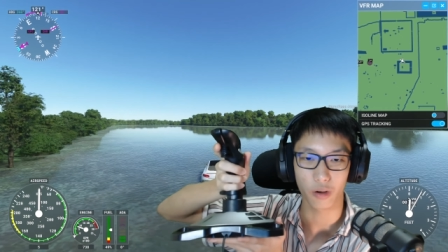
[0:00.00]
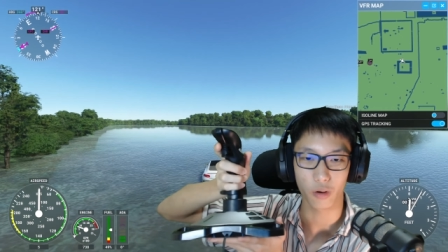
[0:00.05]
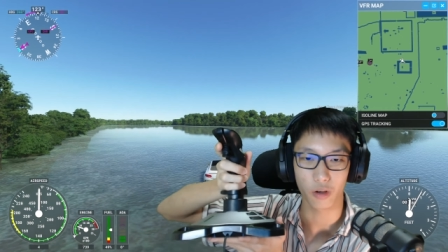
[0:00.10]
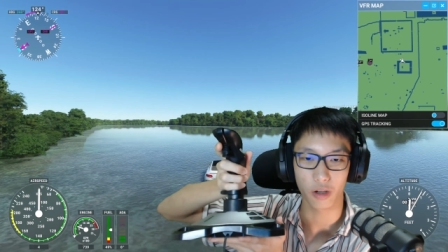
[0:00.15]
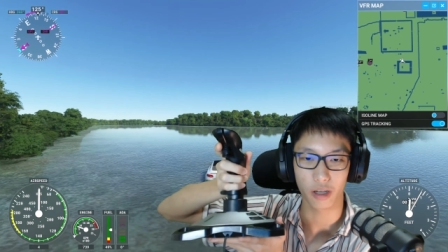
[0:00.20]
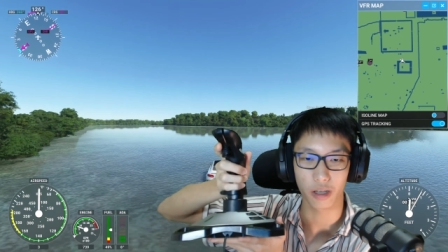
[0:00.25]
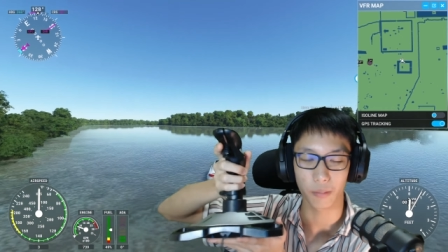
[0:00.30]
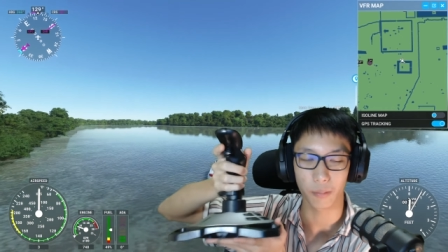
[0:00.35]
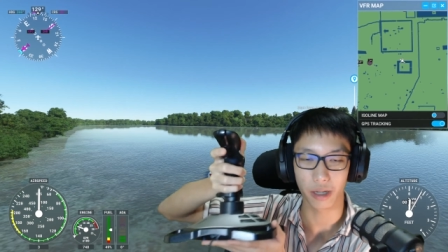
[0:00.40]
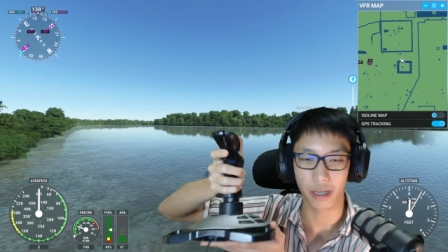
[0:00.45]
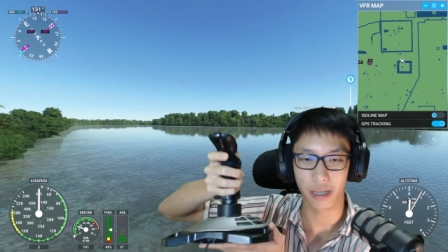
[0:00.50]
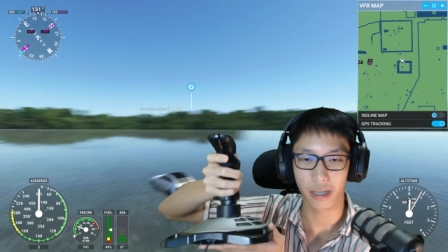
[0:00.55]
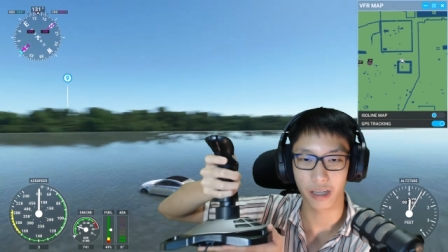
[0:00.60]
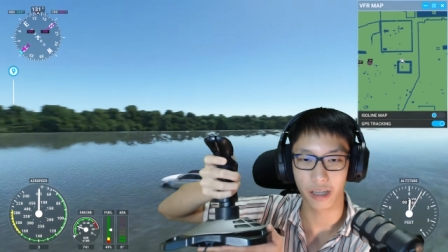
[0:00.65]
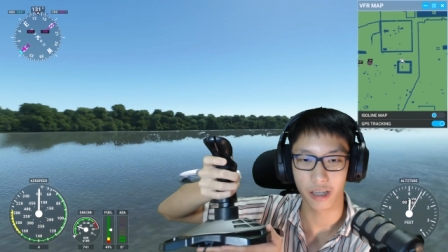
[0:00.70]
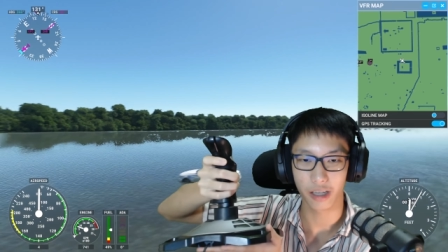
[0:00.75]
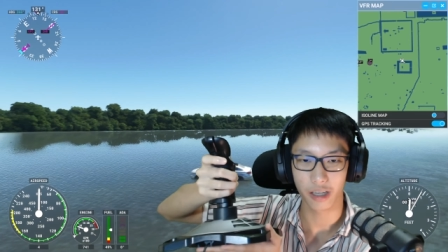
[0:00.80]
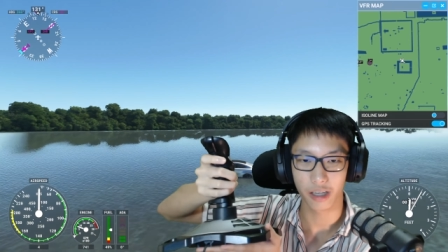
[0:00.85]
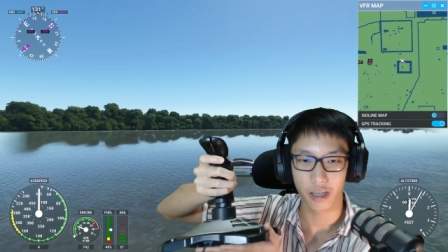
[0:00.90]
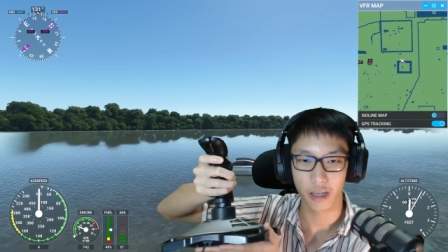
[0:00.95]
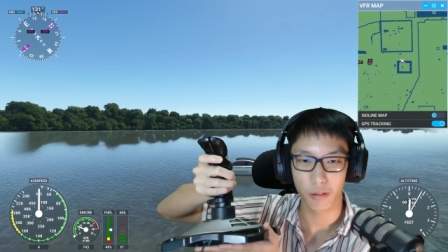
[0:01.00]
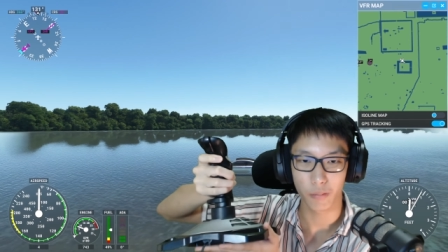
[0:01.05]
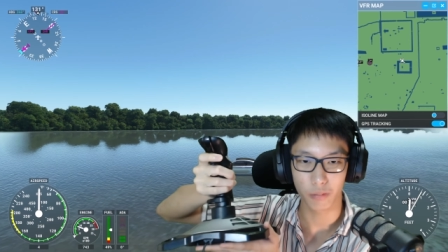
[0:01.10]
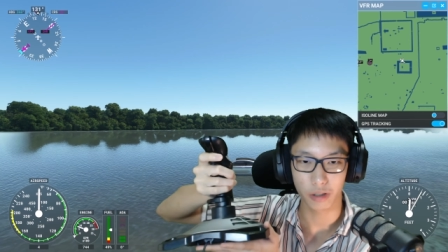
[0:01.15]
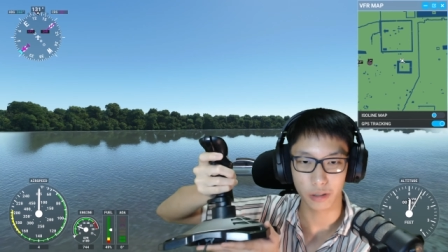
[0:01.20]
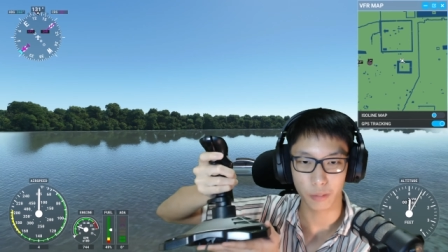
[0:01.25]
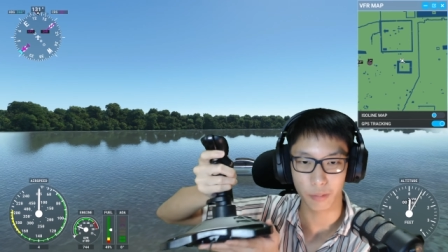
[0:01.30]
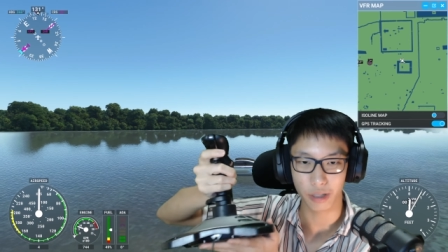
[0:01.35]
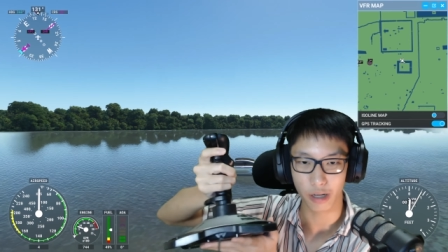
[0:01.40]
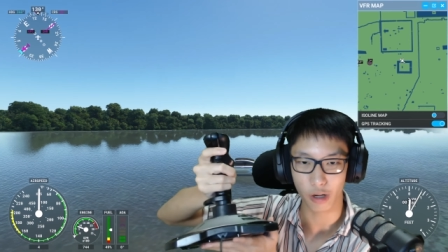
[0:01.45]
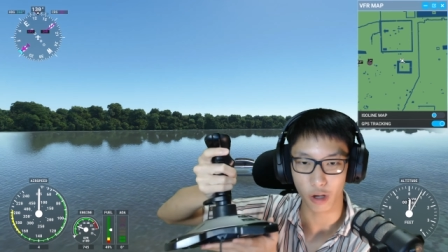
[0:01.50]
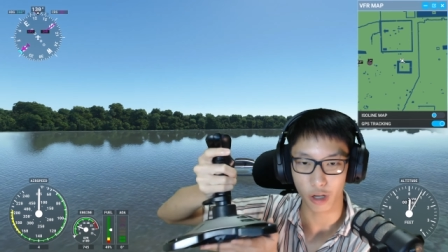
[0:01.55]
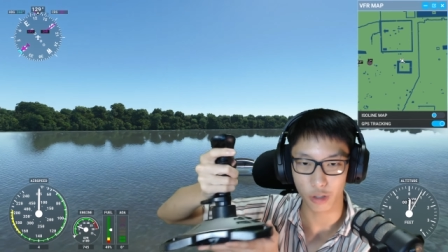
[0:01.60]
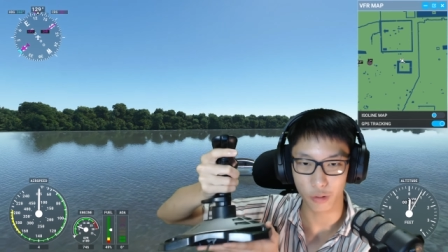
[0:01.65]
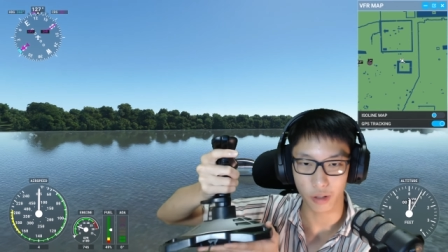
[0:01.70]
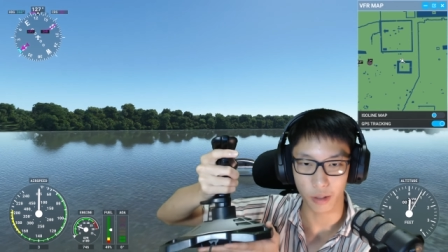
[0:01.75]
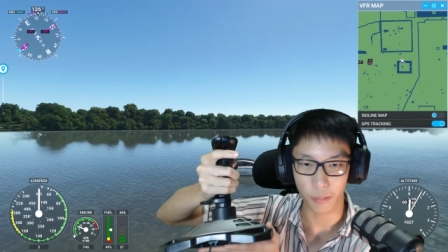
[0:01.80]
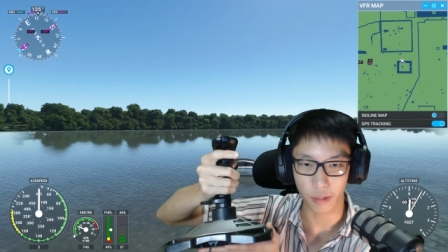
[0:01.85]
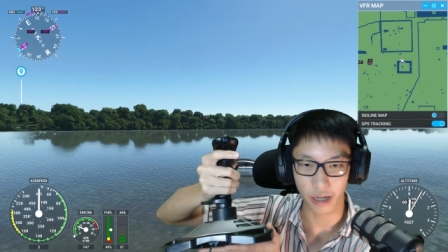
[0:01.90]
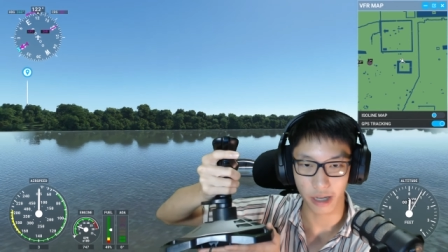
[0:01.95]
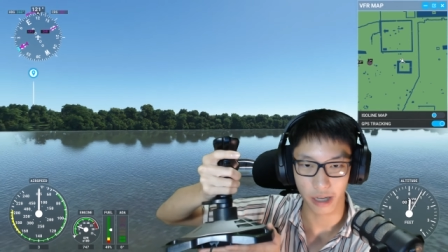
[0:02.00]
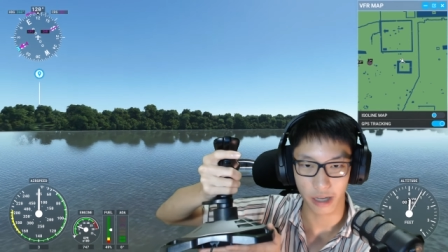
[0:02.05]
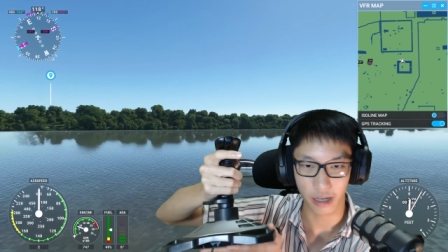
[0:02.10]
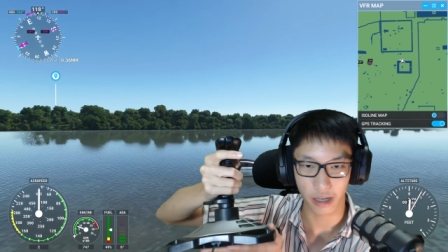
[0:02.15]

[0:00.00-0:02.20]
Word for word: เห็นไหมมันจะมีล้ออยู่เห็นไหม